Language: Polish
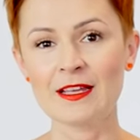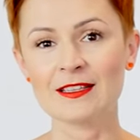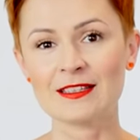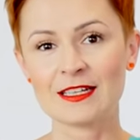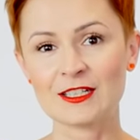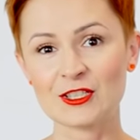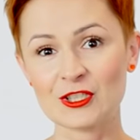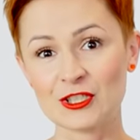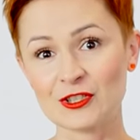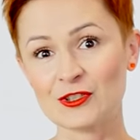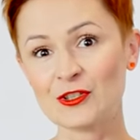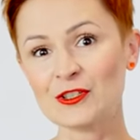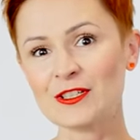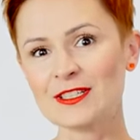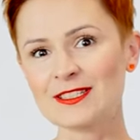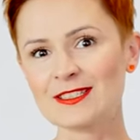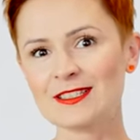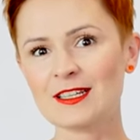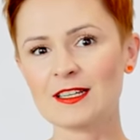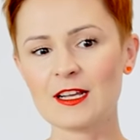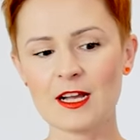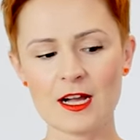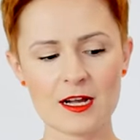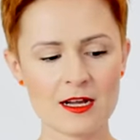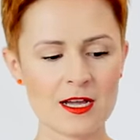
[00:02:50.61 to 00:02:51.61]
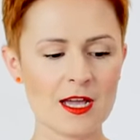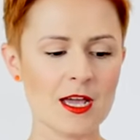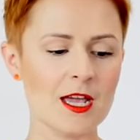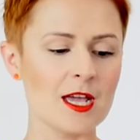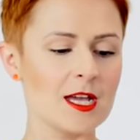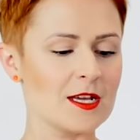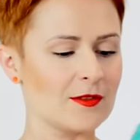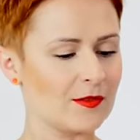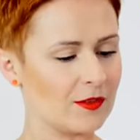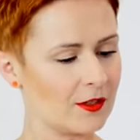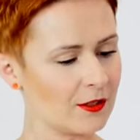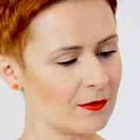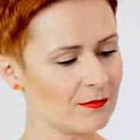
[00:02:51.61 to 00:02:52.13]
Także to jest taka
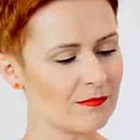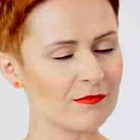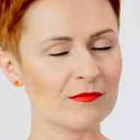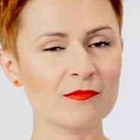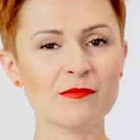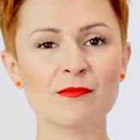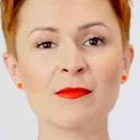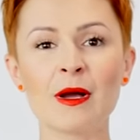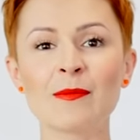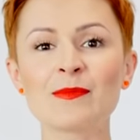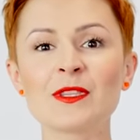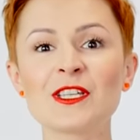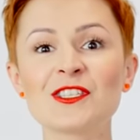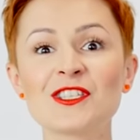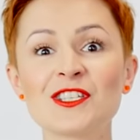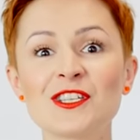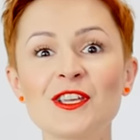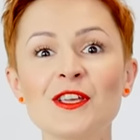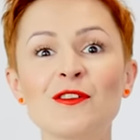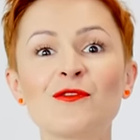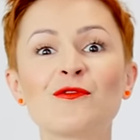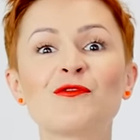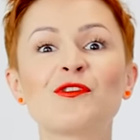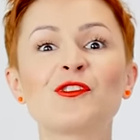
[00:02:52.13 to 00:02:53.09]
no, mam nadzieję,